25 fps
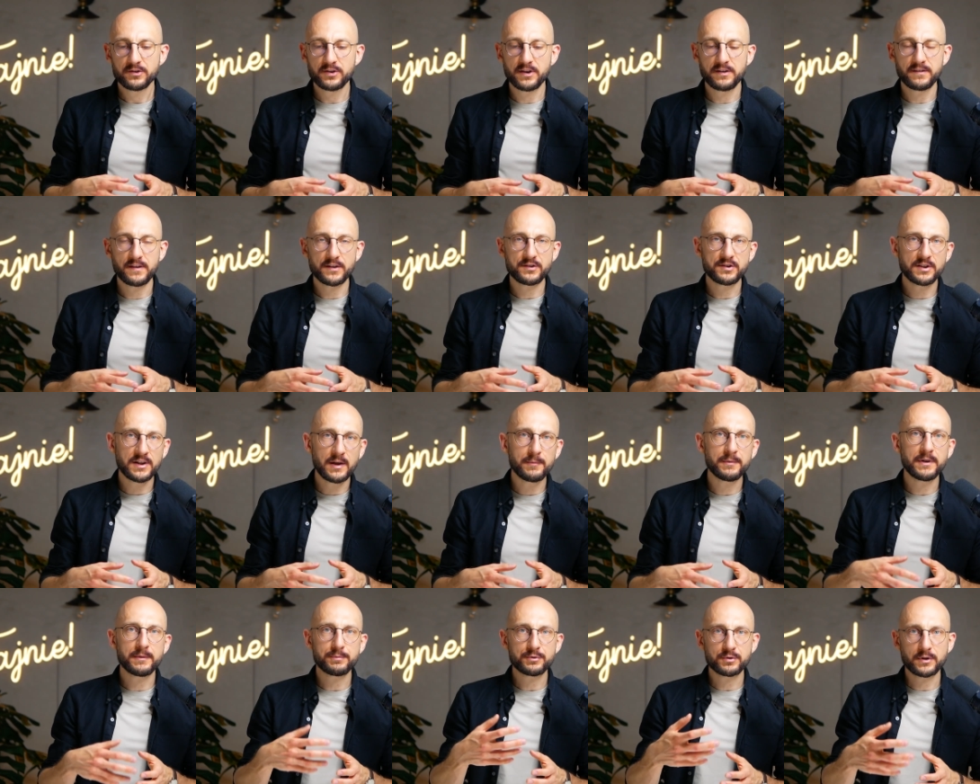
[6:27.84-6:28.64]
Czyli
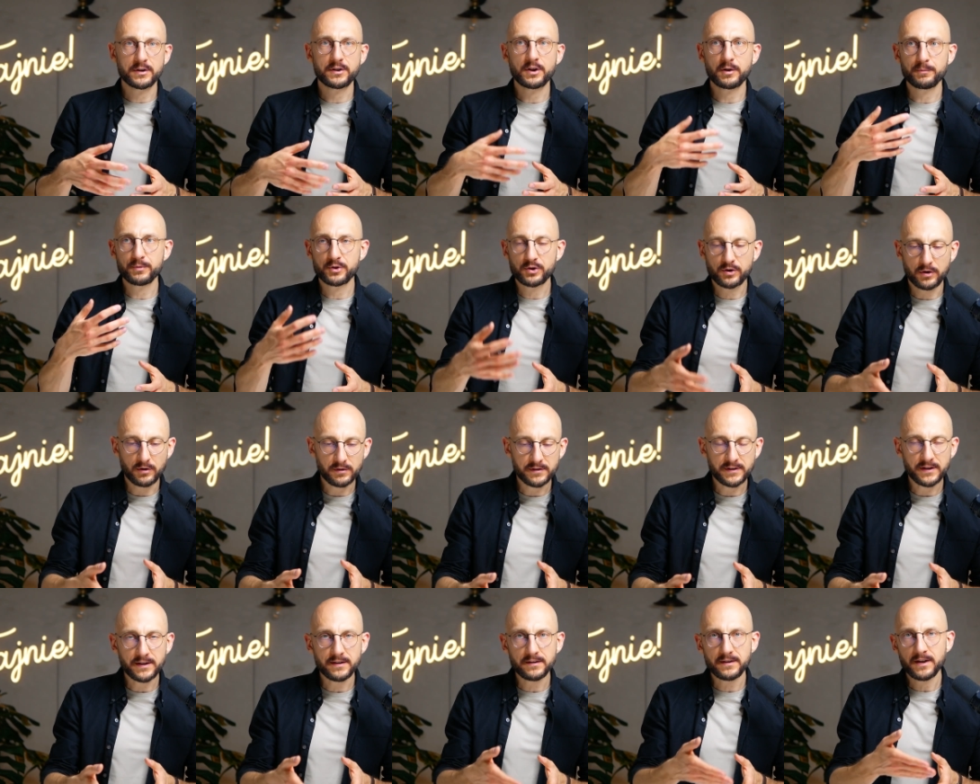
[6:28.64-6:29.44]
zaczynamy na przykład robić
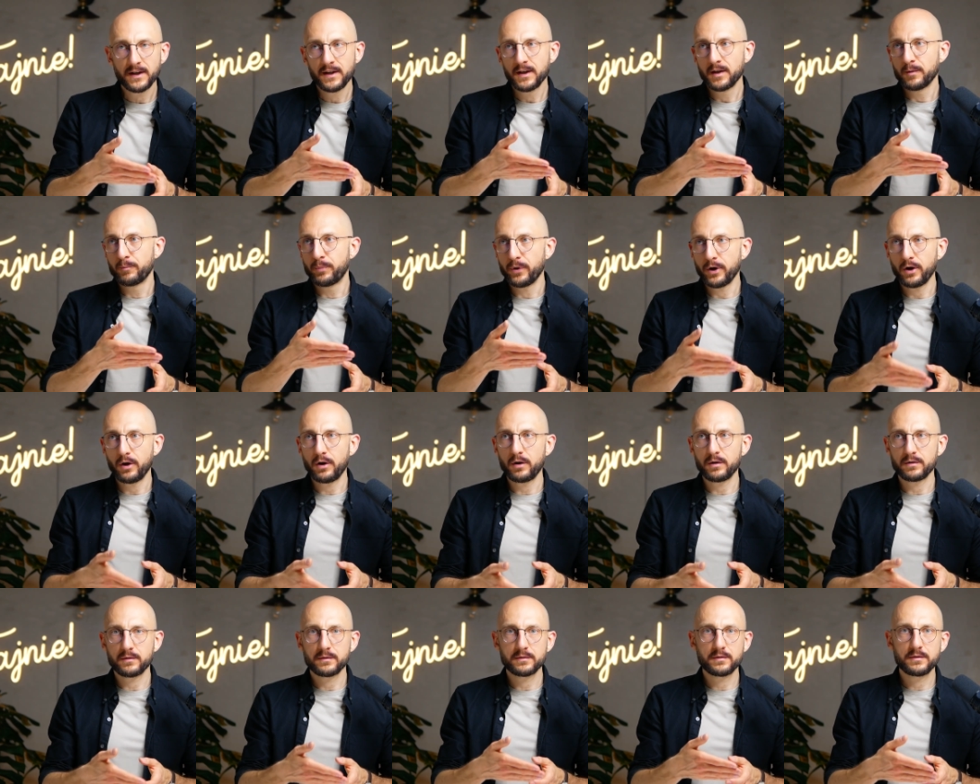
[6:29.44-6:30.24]
content,
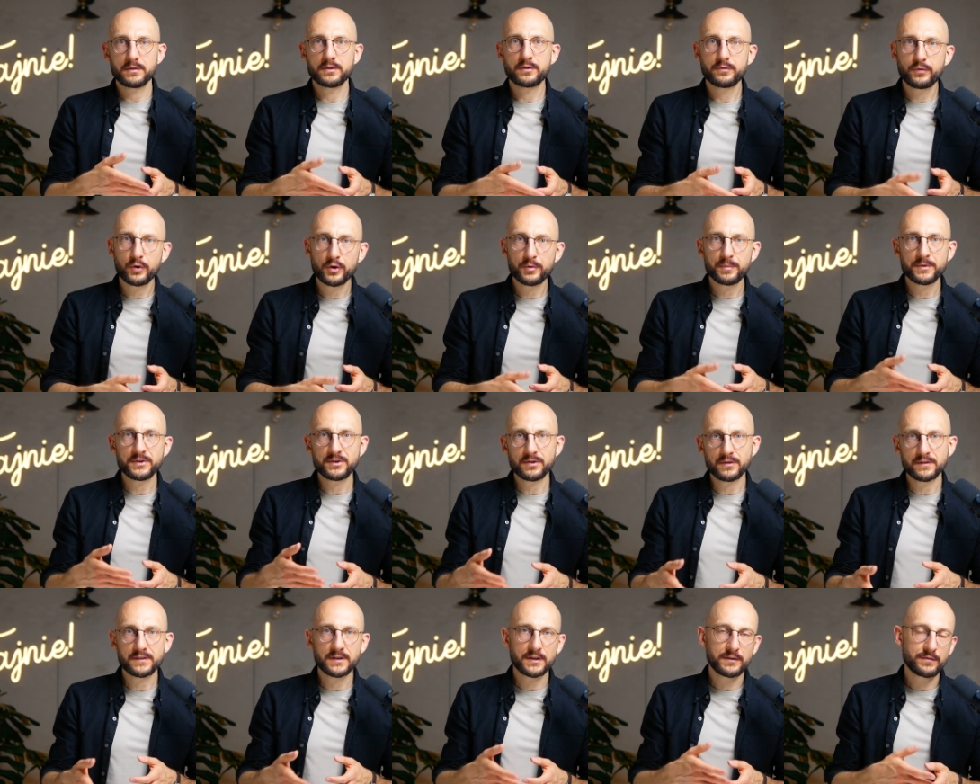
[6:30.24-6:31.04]
po y, dwóch
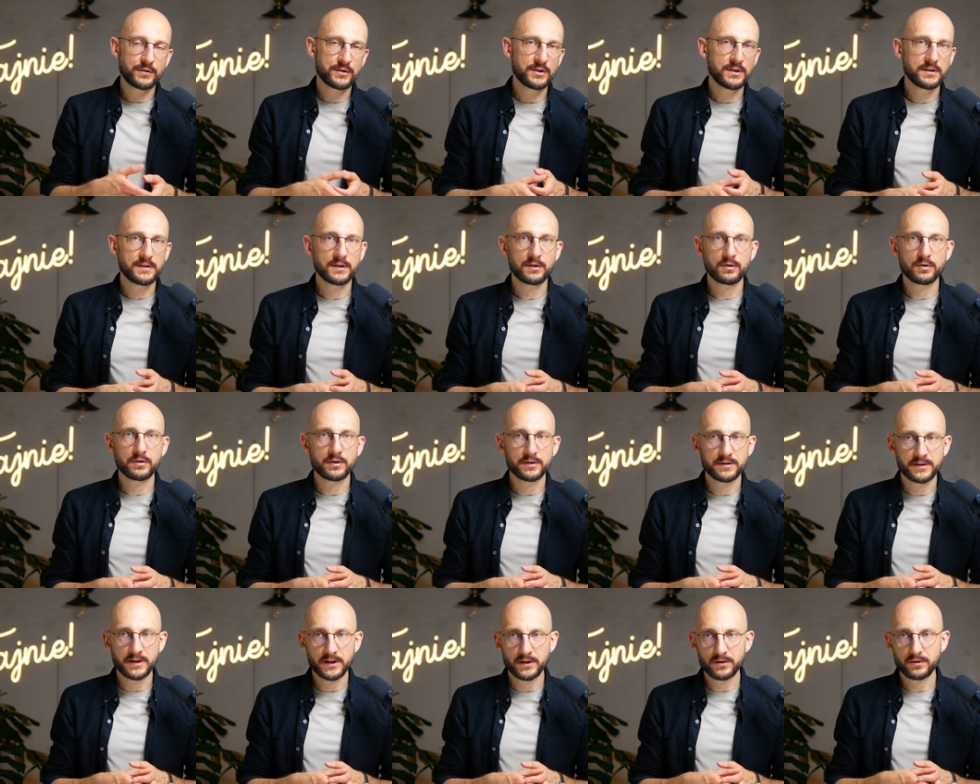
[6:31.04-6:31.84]
miesiącach tworzenia tego
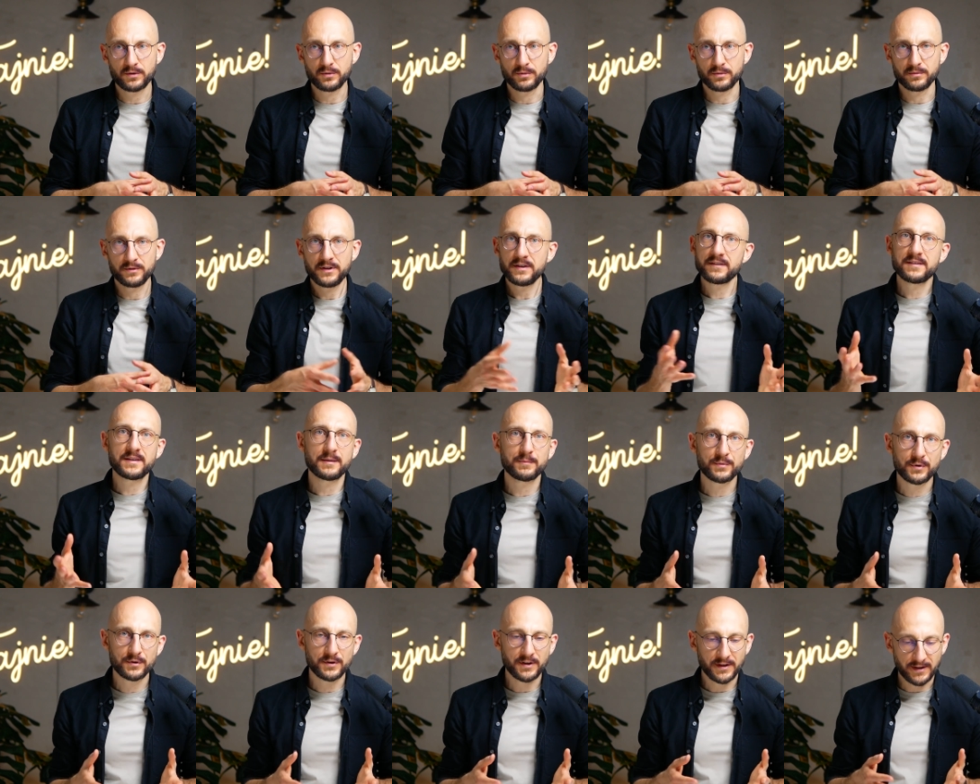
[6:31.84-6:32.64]
contentu nic
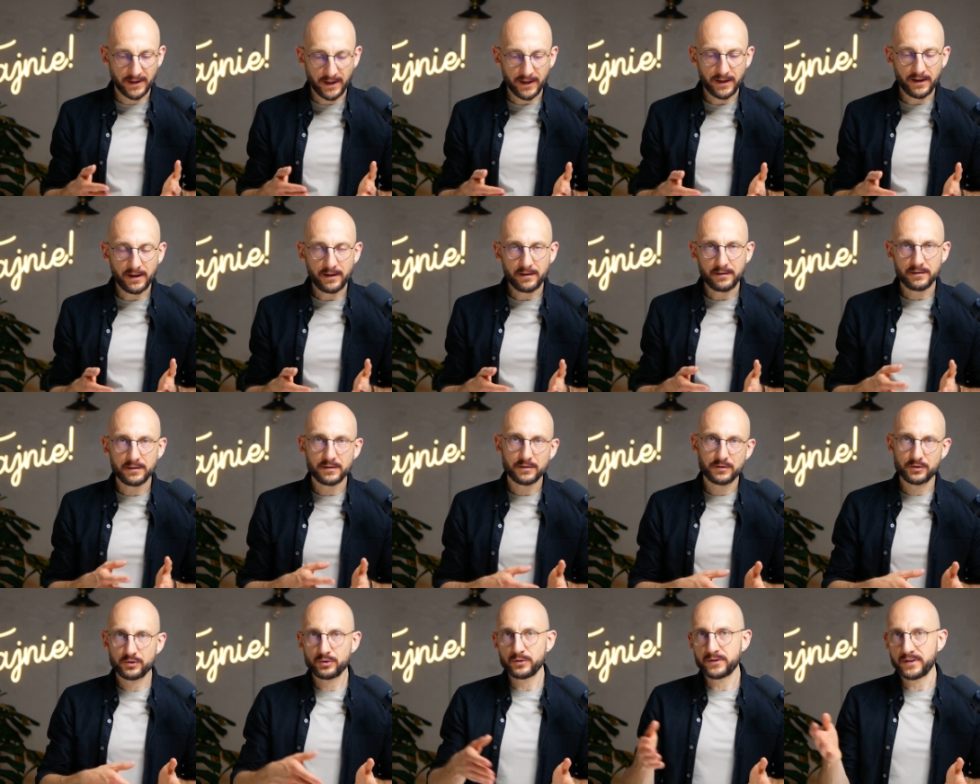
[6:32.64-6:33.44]
nam to nie daje,
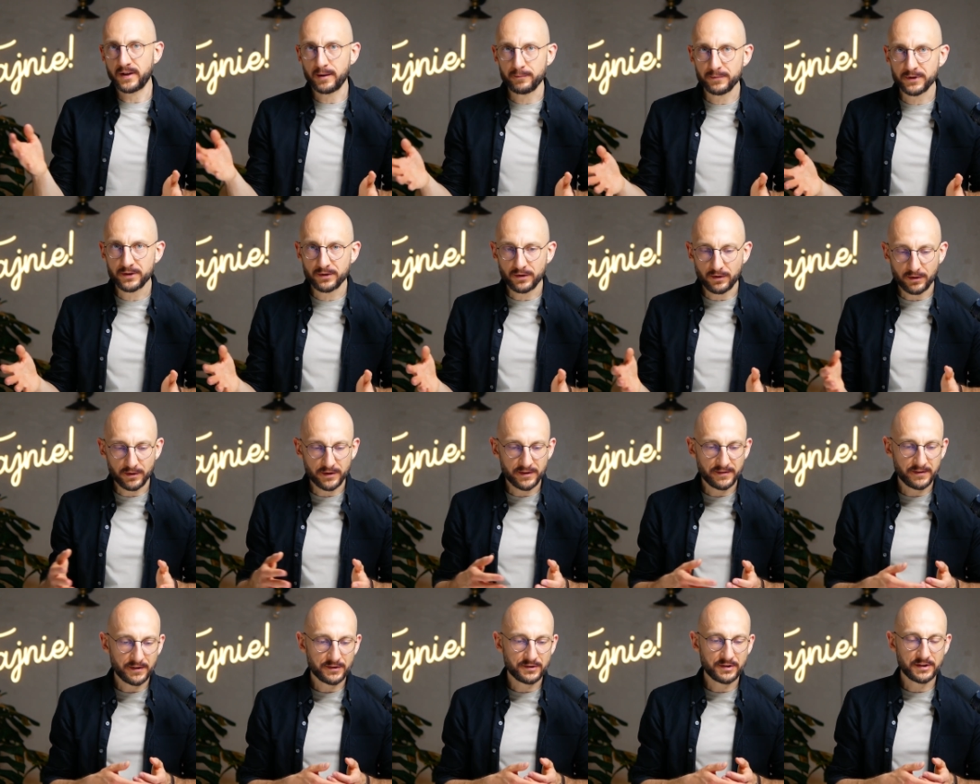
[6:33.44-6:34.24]
rzucamy to
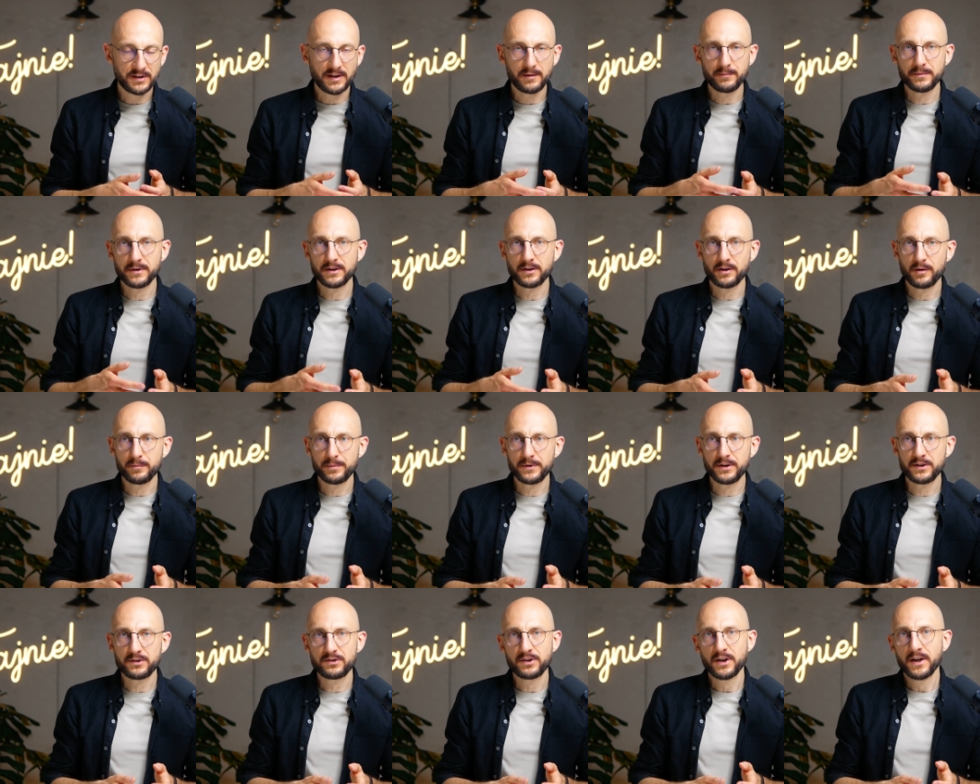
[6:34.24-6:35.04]
i zaczynamy
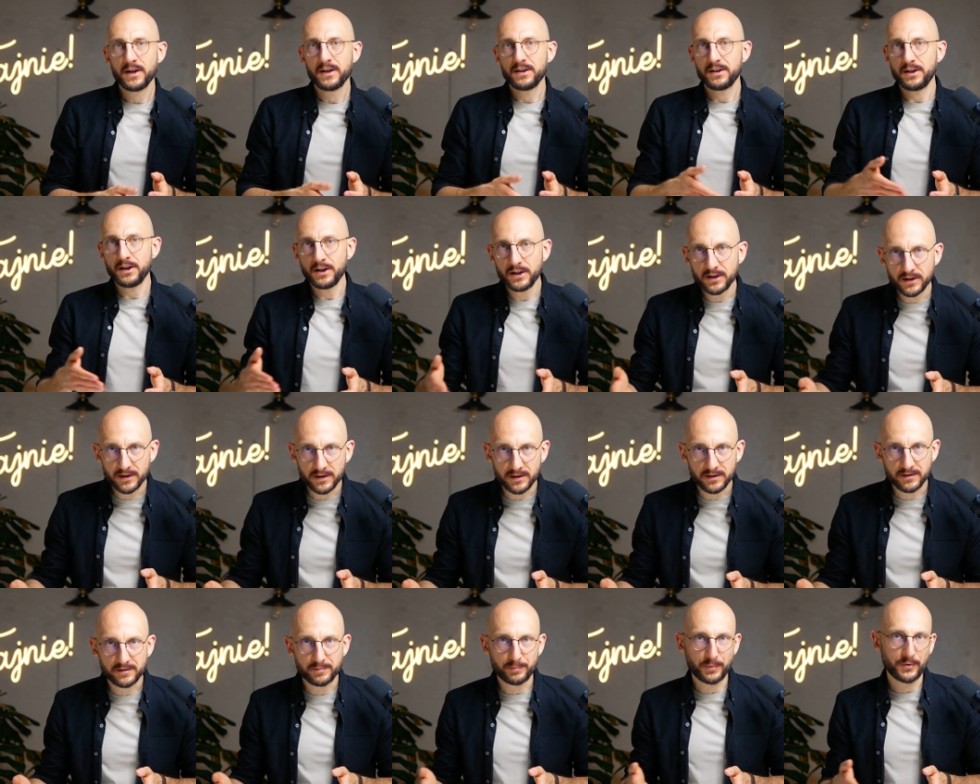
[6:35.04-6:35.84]
robić
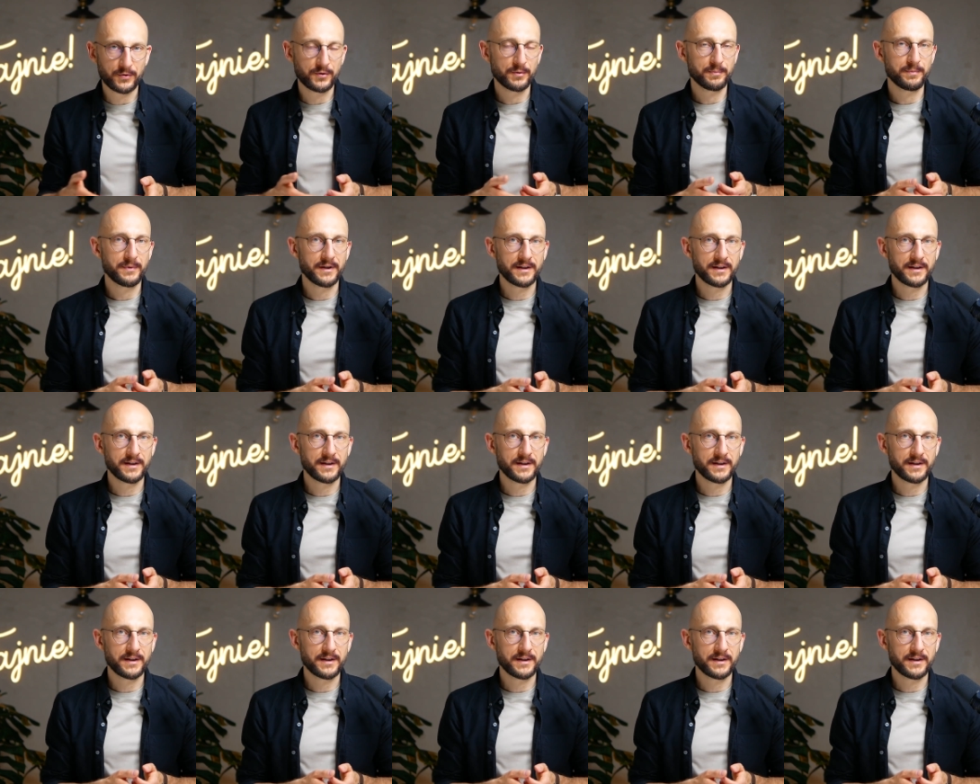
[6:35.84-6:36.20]
inny sposób